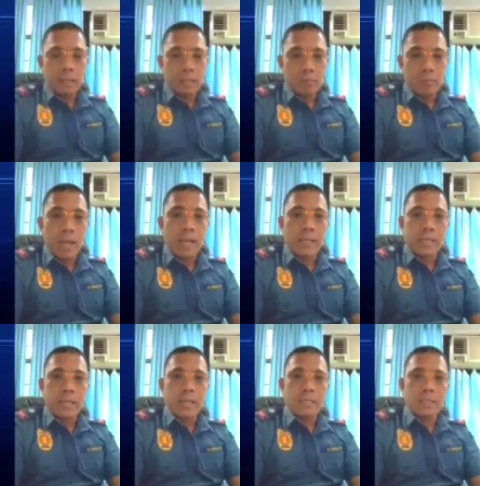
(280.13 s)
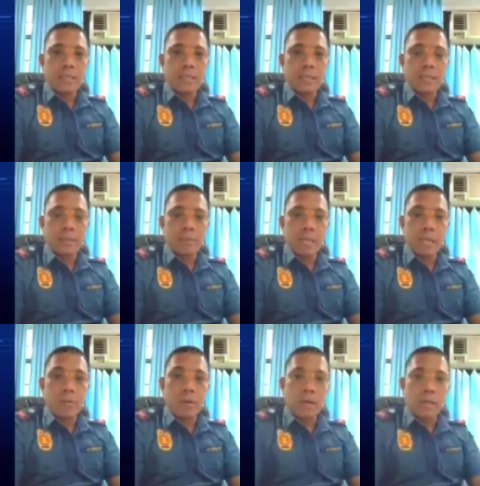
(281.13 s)
yung bagay na ating uh,
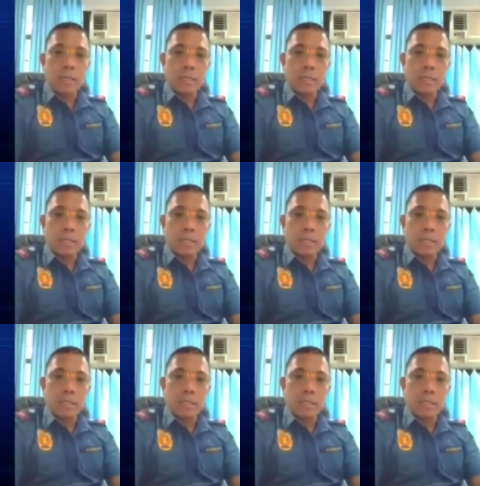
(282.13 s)
magagawa